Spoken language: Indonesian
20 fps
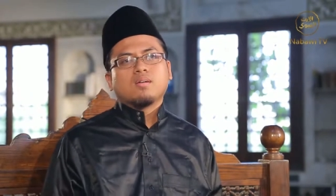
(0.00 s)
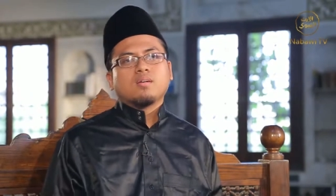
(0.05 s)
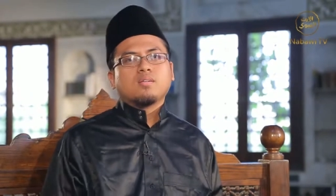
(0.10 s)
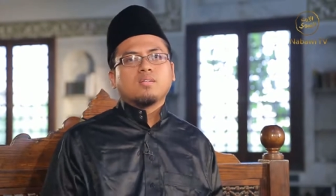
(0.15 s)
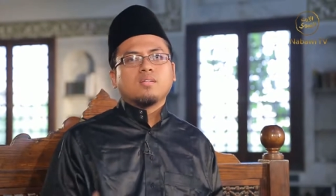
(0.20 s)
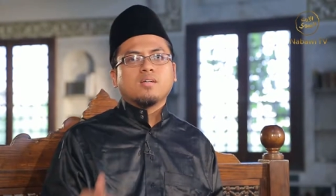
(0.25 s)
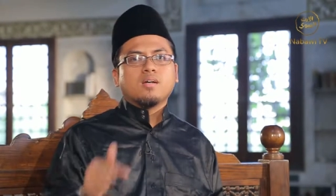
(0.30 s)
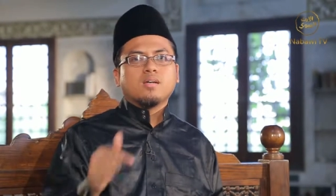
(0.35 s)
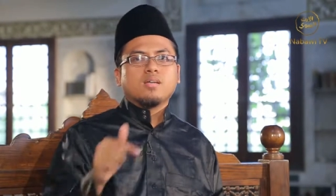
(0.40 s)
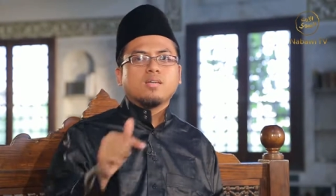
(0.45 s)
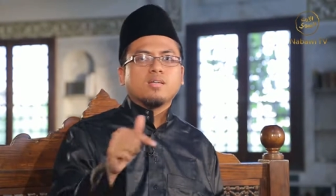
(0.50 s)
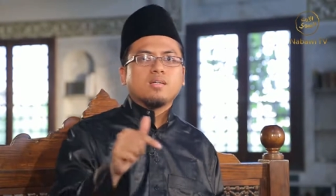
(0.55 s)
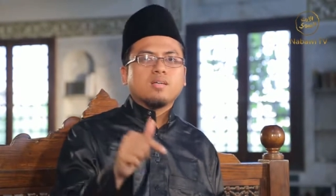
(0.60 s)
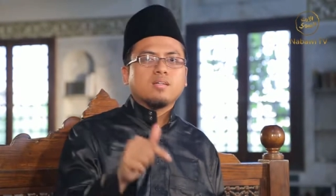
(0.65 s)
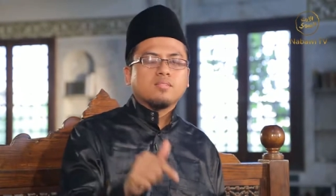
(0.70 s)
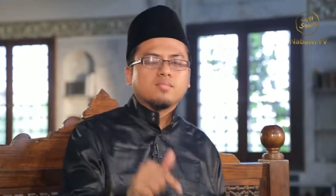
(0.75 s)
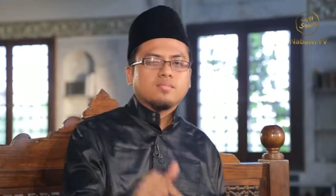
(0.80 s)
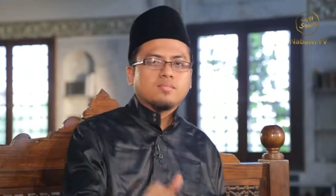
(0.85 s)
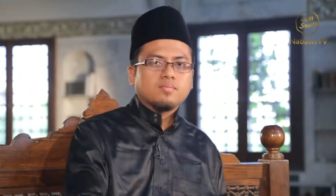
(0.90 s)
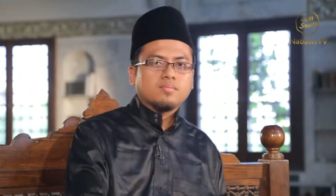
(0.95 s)
Dia
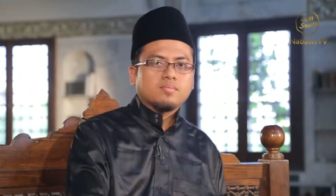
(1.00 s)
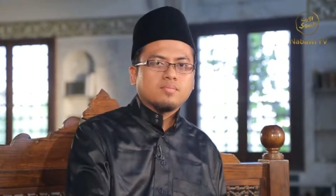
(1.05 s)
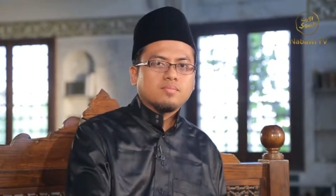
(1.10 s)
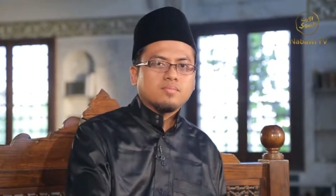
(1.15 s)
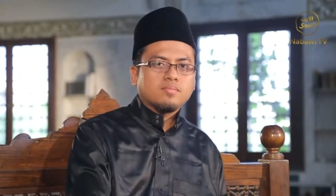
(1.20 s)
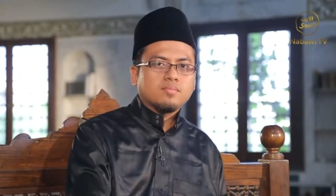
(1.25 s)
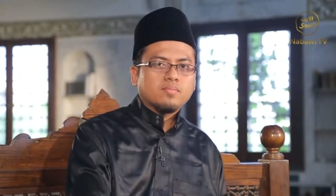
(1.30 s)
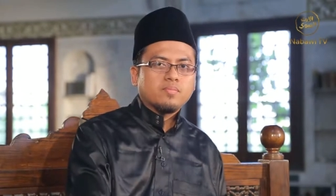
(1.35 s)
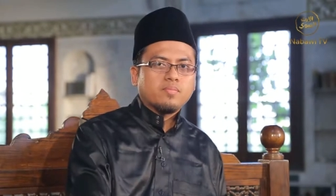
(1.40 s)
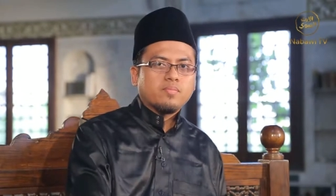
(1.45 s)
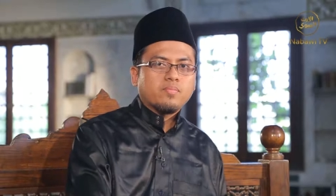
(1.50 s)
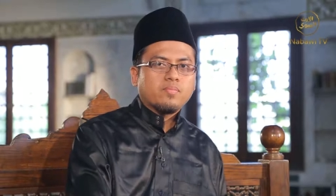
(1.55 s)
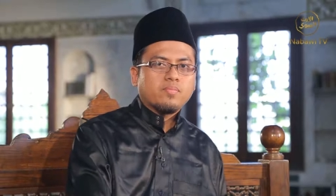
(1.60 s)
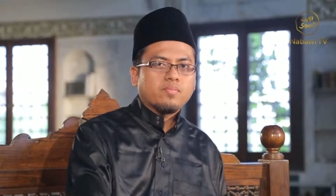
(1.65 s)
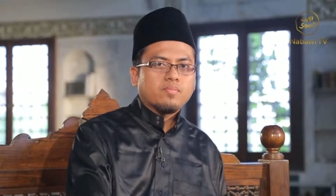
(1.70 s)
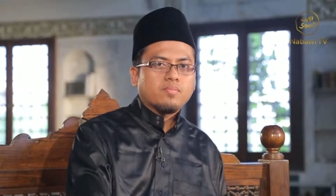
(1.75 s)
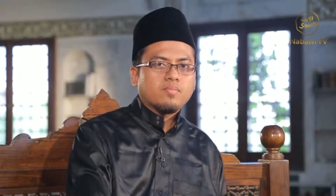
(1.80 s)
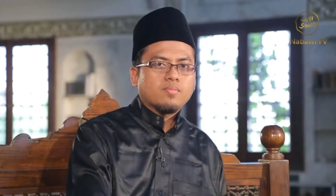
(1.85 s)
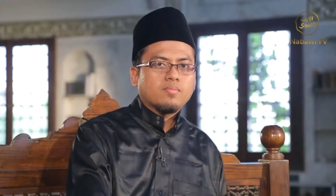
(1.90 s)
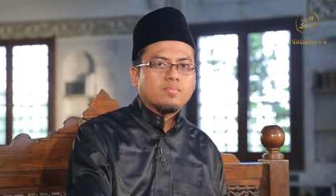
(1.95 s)
ingin
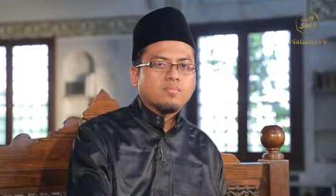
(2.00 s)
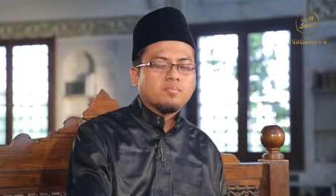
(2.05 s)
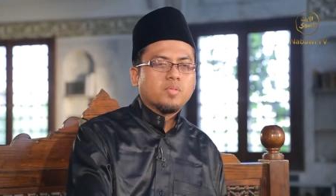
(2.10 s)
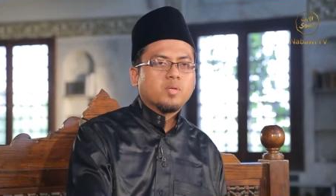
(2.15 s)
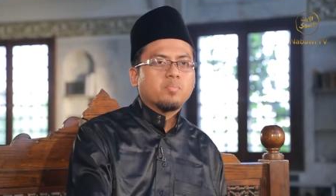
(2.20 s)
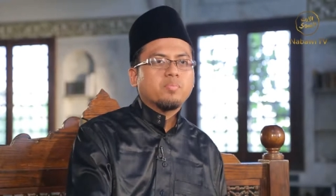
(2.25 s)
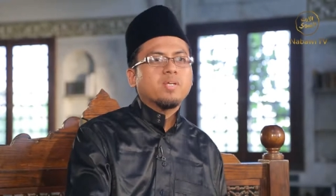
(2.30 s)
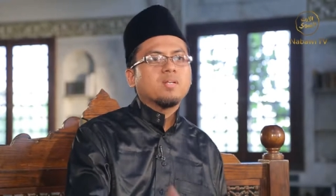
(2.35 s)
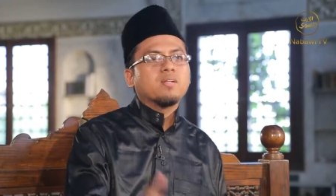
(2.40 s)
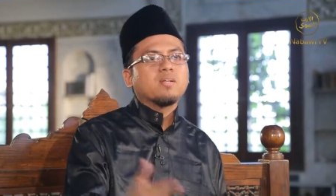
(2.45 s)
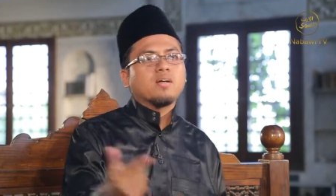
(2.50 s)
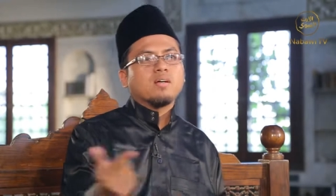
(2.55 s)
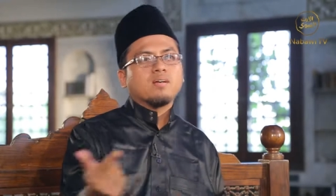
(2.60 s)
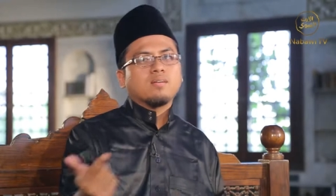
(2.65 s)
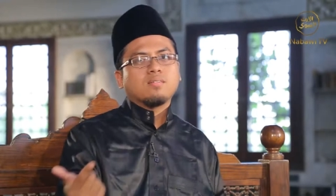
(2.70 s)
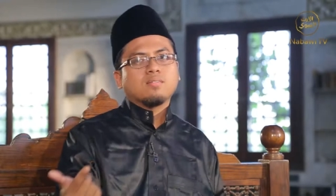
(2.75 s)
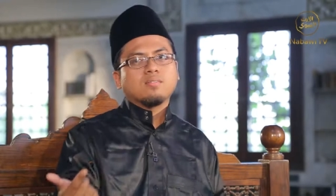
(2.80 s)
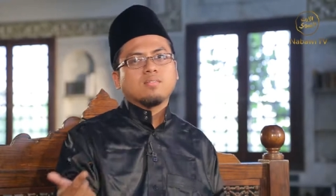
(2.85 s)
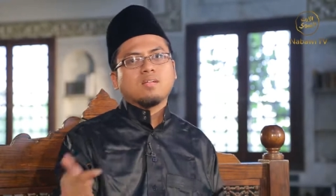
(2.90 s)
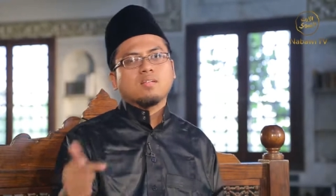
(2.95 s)
berpindah
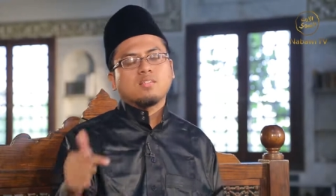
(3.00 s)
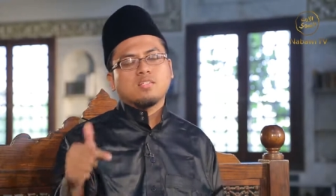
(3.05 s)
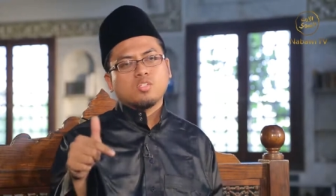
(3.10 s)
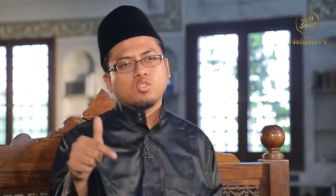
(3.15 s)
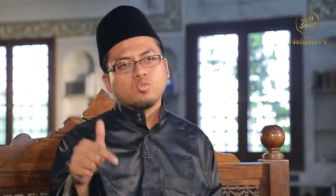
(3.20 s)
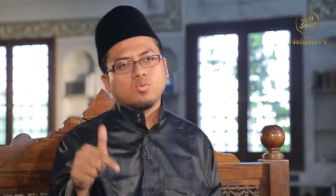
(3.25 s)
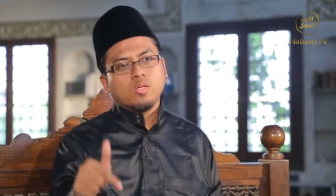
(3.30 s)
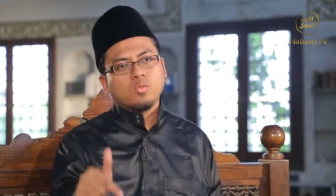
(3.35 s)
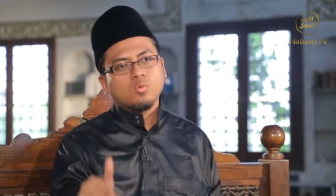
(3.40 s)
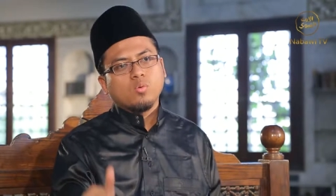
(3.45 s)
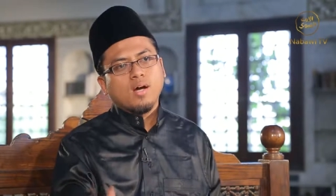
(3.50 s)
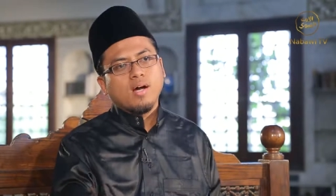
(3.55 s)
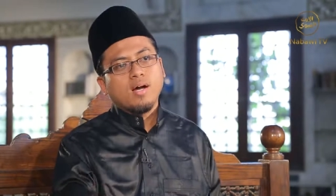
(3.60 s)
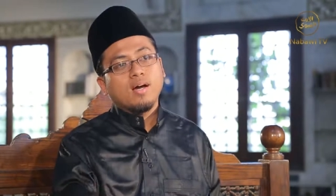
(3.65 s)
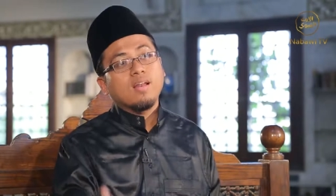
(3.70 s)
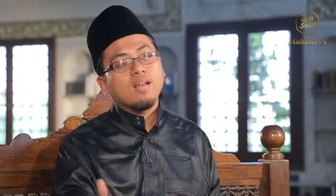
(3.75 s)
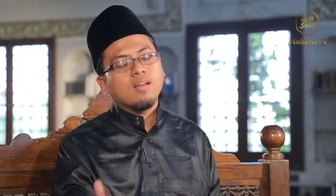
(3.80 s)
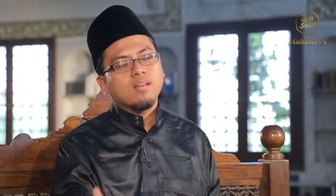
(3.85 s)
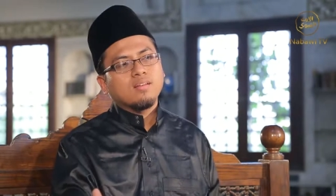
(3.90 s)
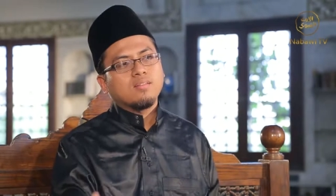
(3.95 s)
dari sesuatu
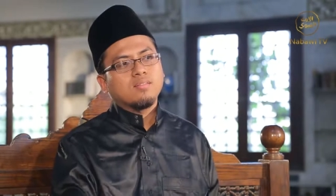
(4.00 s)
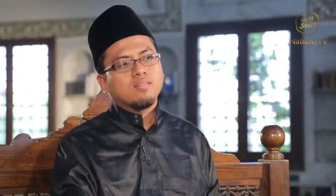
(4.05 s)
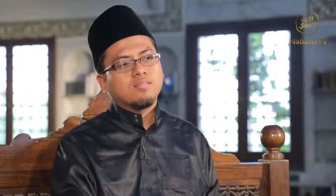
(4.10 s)
hal,